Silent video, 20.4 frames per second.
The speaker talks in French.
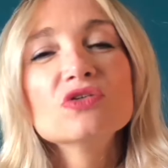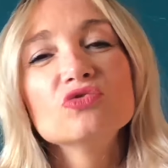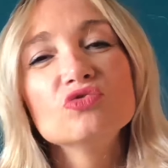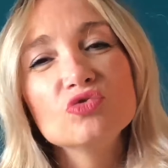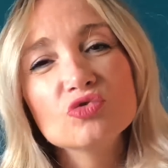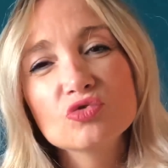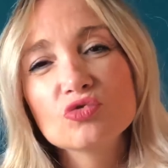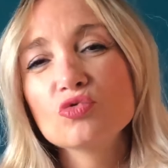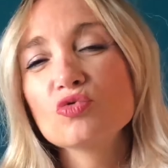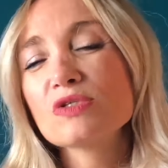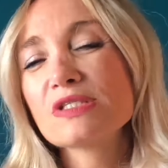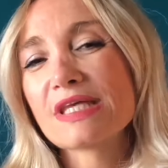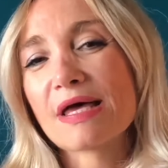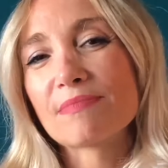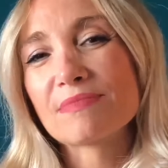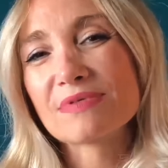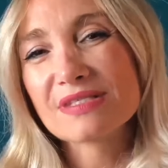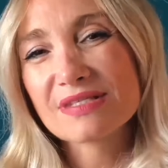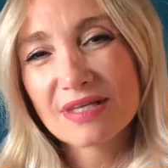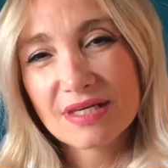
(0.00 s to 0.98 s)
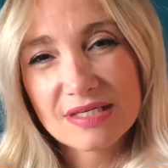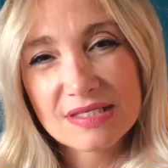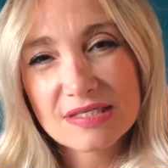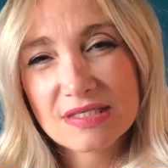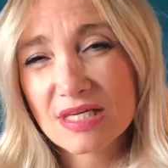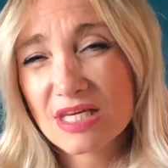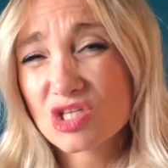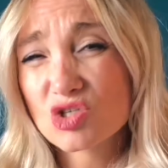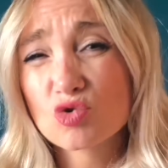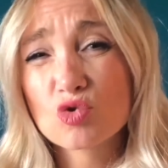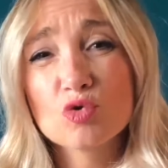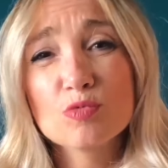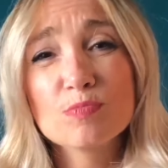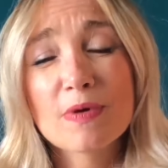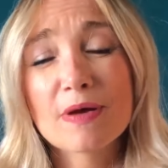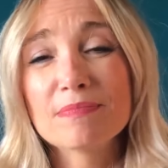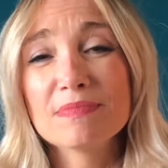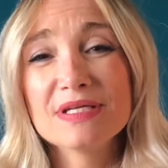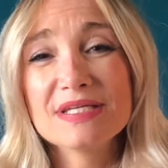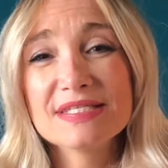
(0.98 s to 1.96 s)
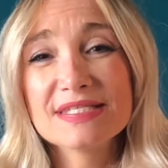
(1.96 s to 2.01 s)
Du coup, ça me stressait, je
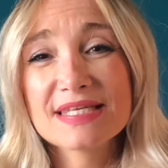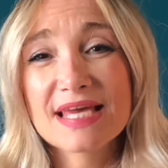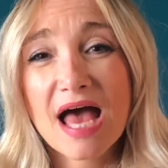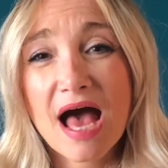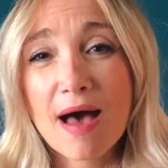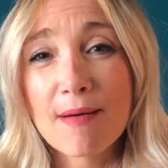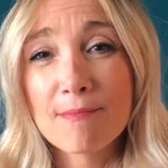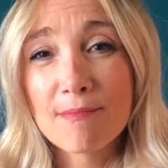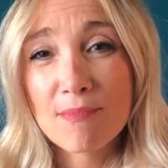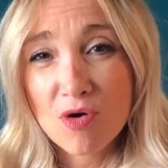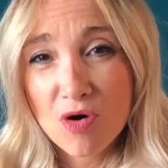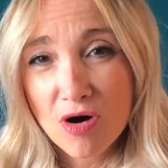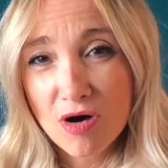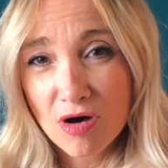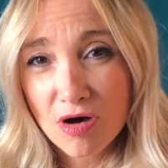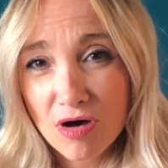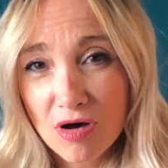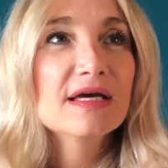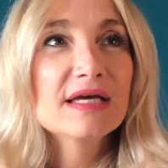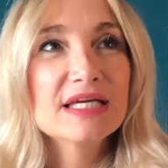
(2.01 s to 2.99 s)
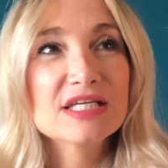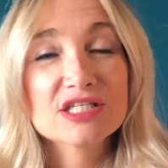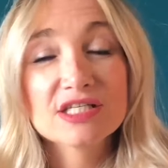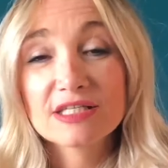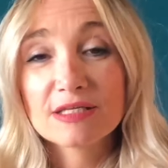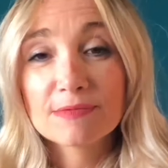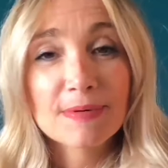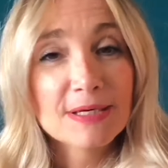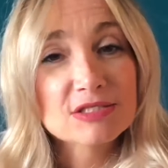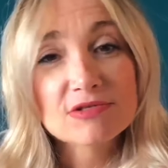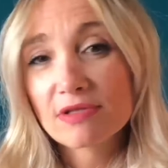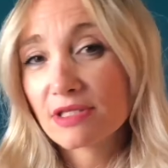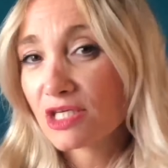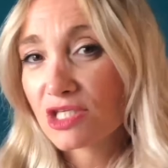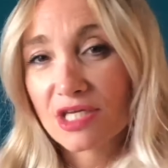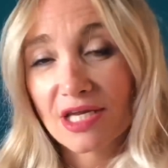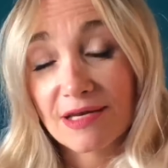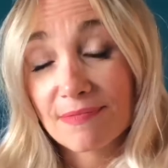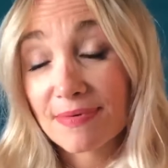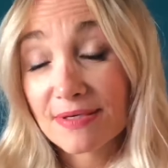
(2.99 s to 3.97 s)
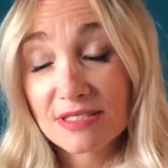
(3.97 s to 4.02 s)
culpabilisais à mort et j'étais persuadée que
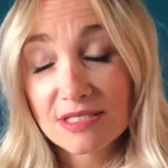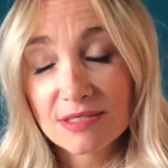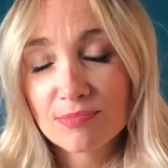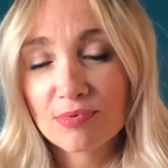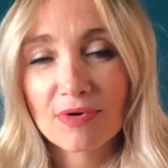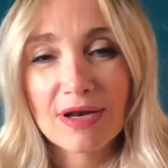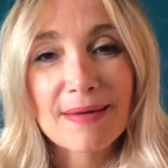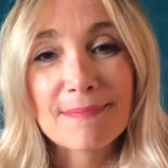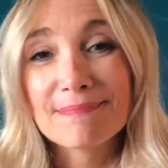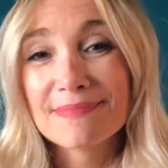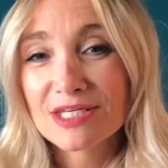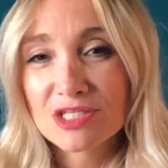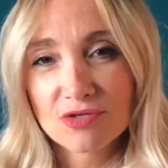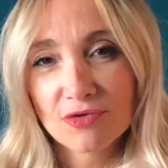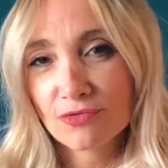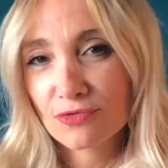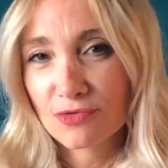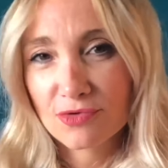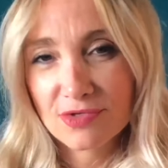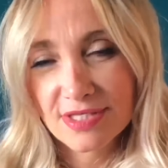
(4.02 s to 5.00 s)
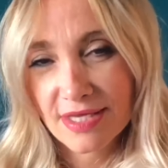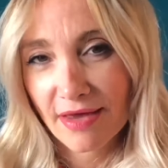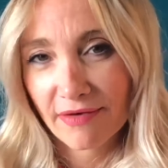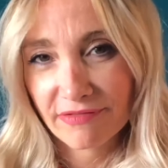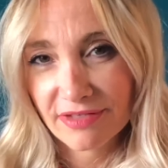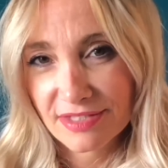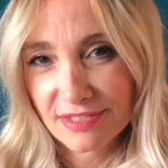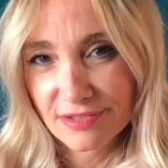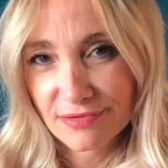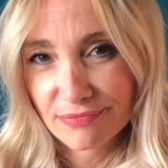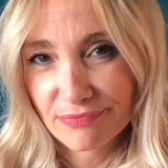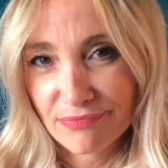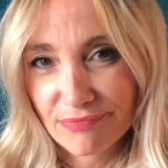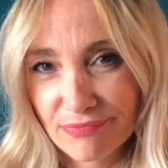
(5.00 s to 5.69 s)
j'allais passer pour la méchante de service.